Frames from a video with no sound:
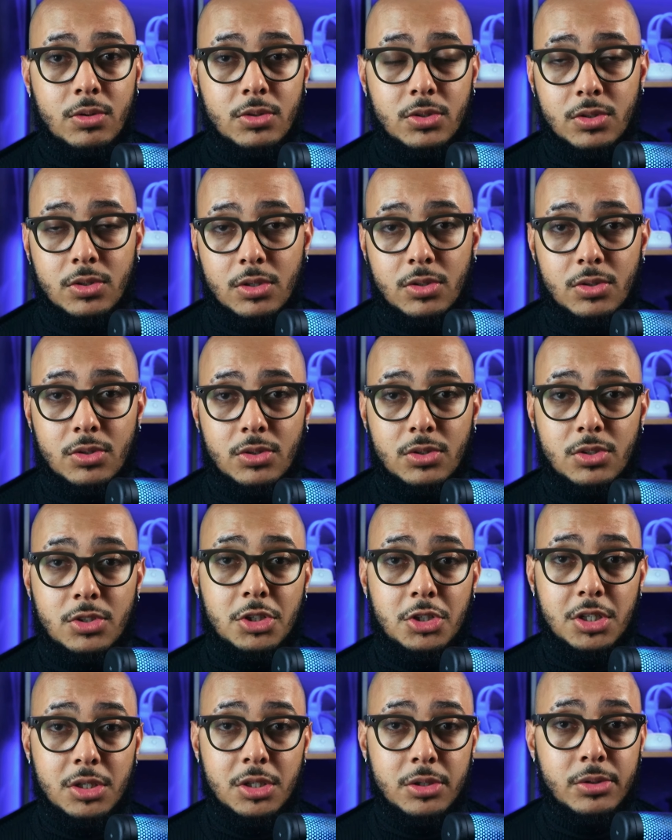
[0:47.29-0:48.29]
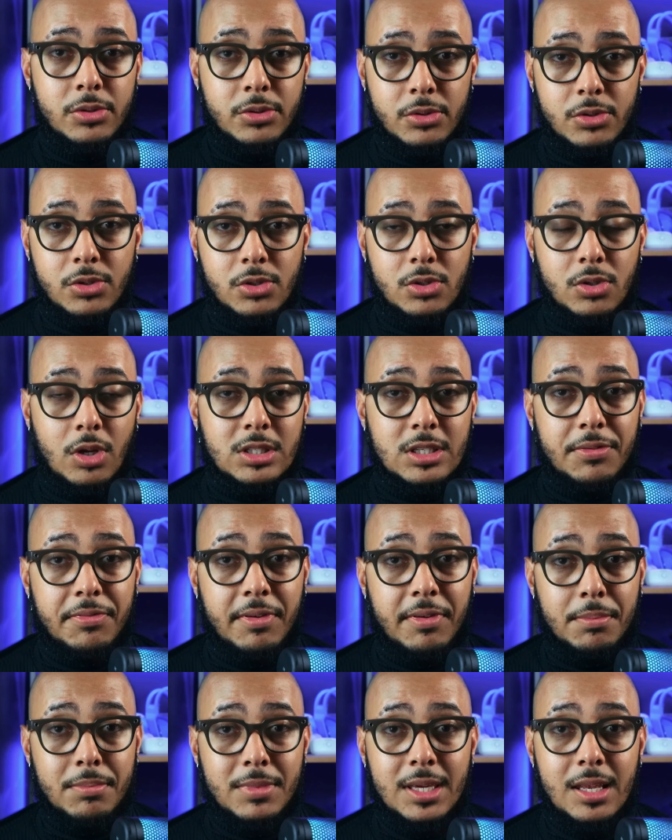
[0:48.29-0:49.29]
os nossos tios, nossa
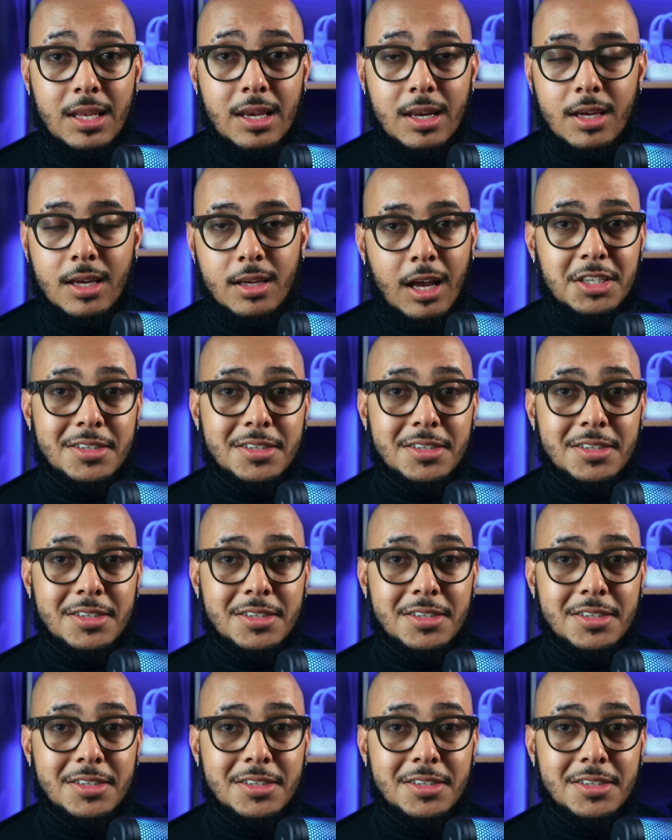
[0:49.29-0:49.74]
família,